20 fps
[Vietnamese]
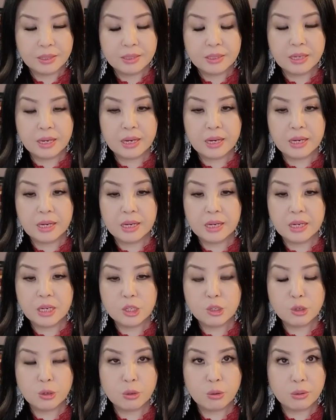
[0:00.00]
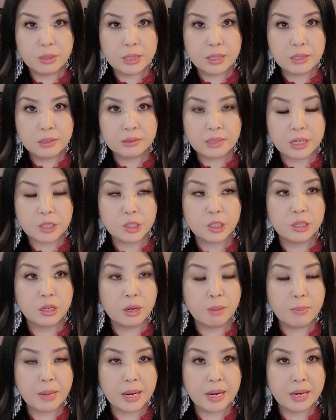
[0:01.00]
chị trong ngồi đi ta chỉ
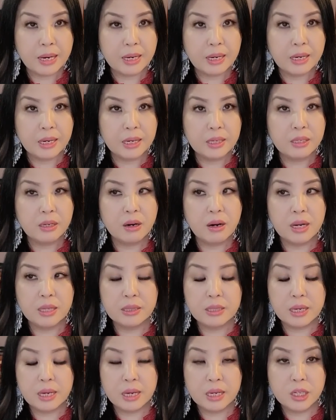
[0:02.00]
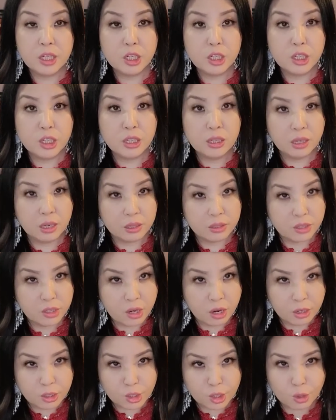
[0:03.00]
nói mà giờ hai tia nữ nữ lo
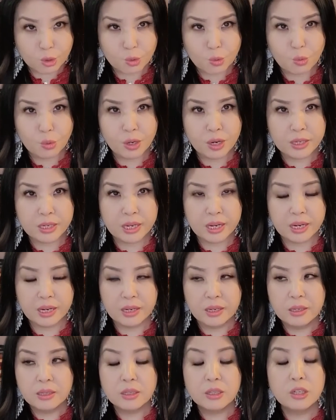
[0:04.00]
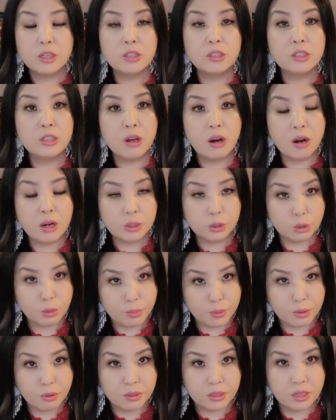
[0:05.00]
nhón cho cô nó chị nữ cho ở
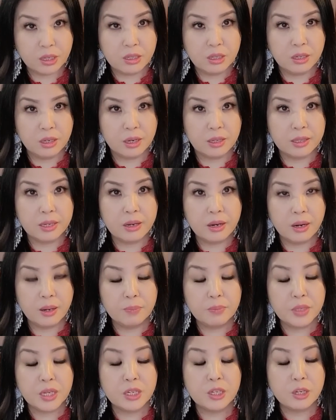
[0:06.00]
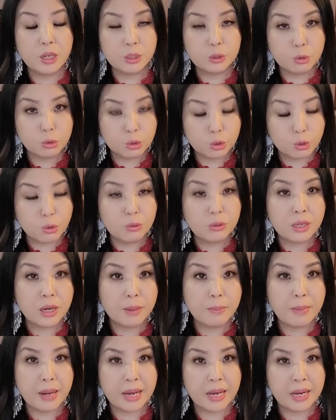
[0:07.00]
tụm nhọn đó nữ lo thế ạ chị nữ ở tụt tụt
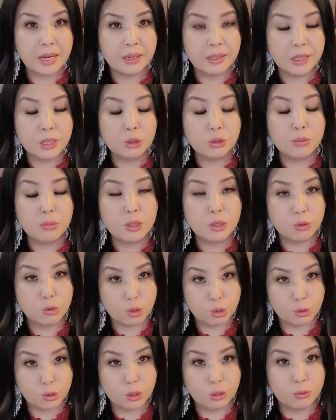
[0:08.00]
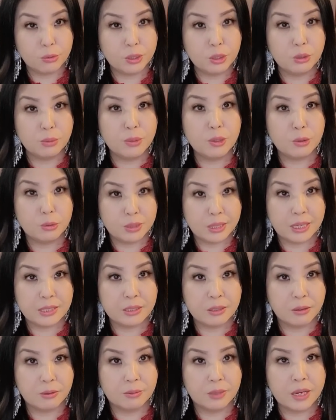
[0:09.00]
tới mà ít tụm mà có trâu xong ít tụm mà có xa
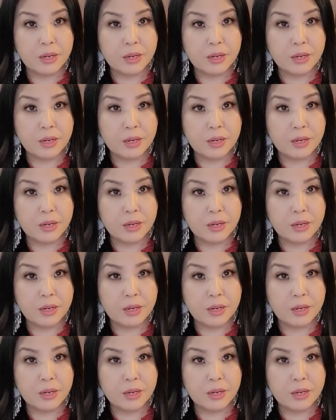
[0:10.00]
xong